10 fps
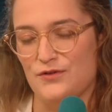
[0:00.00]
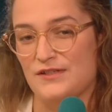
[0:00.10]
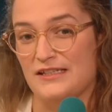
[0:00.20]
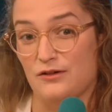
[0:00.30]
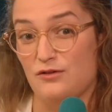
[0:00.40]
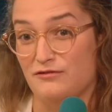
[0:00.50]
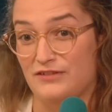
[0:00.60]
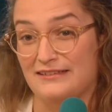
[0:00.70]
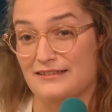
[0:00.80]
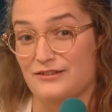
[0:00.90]
euh, ce qui rend en
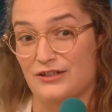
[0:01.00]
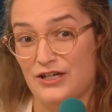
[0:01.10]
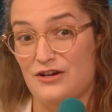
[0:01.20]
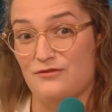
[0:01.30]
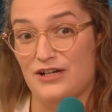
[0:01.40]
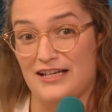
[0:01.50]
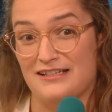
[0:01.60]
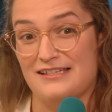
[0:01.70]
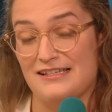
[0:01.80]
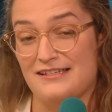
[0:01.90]
fait, euh, voilà,
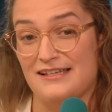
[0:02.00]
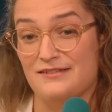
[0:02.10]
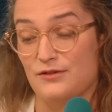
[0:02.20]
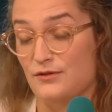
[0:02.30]
cette,